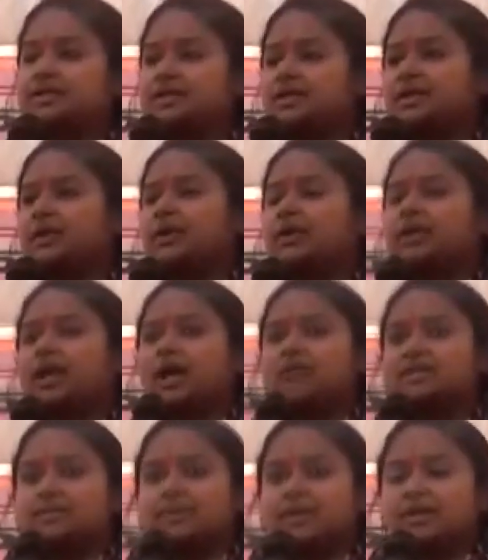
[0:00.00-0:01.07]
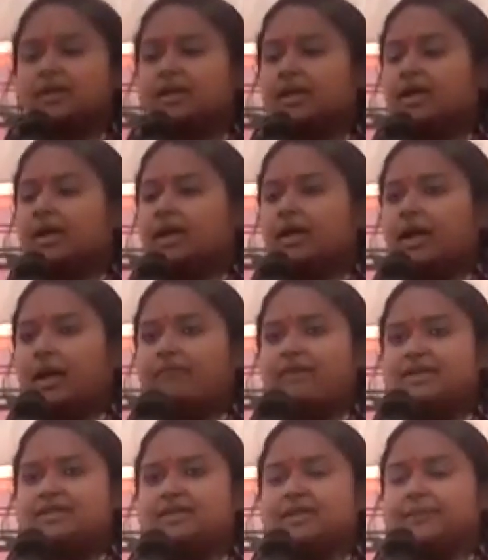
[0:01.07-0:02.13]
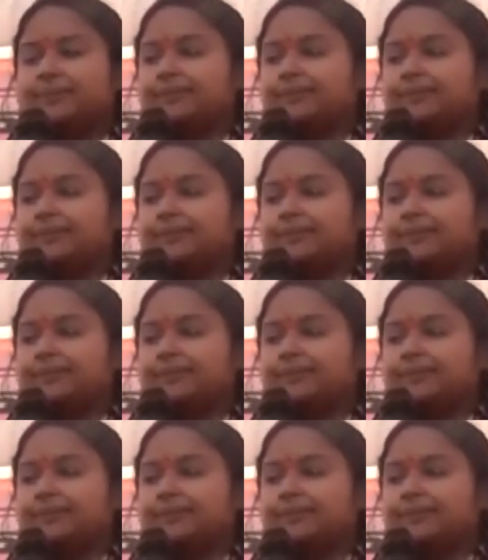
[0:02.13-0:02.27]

जी और यहाँ सभी ग्रामवासी